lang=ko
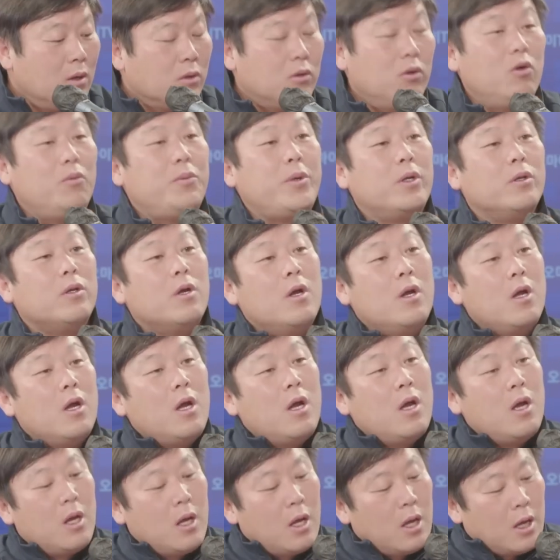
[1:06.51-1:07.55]
그러면
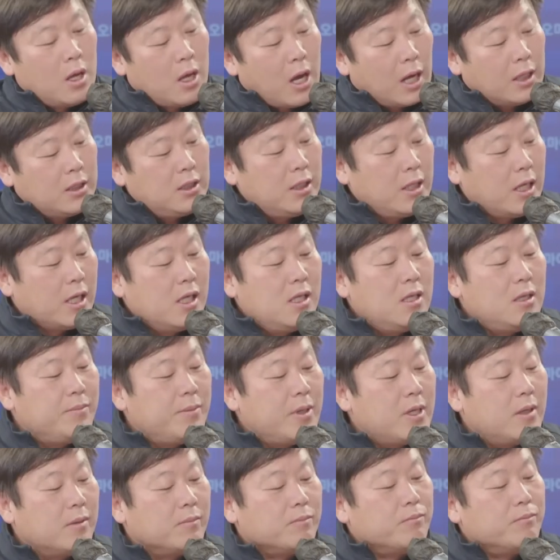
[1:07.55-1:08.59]
아니 예를
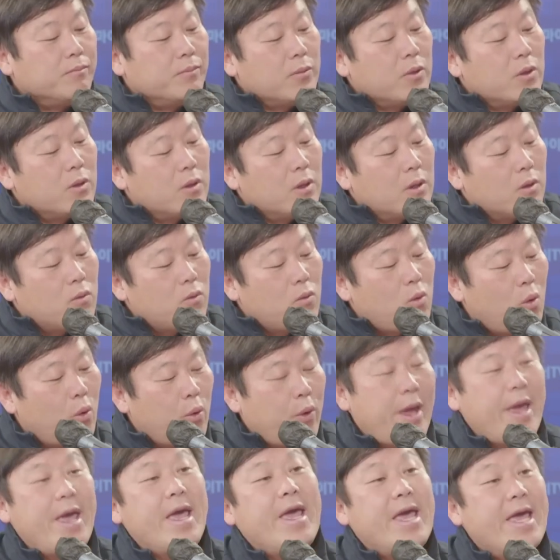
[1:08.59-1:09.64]
들면 꼭
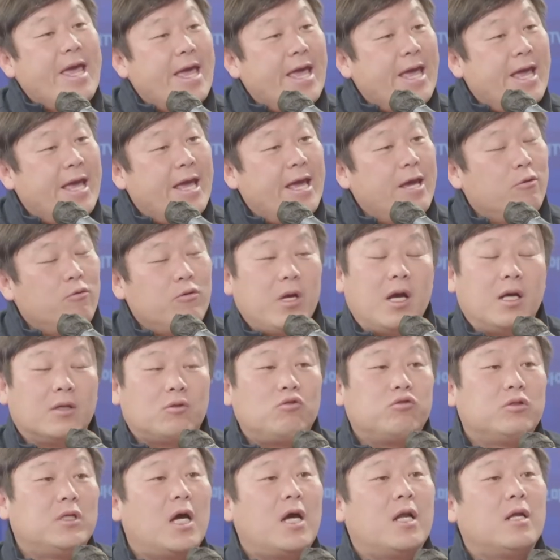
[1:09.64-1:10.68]
해외에 우리가
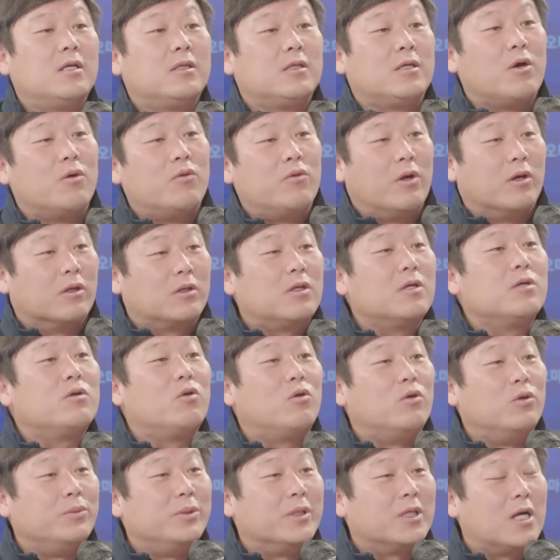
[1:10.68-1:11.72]
투자하는 경우는 어떤
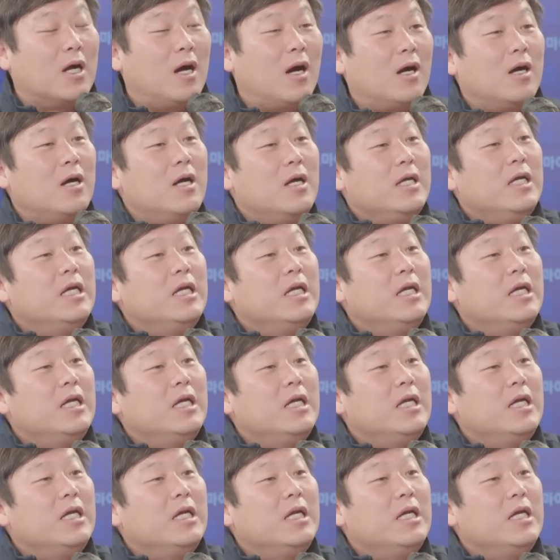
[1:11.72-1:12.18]
경우입니까?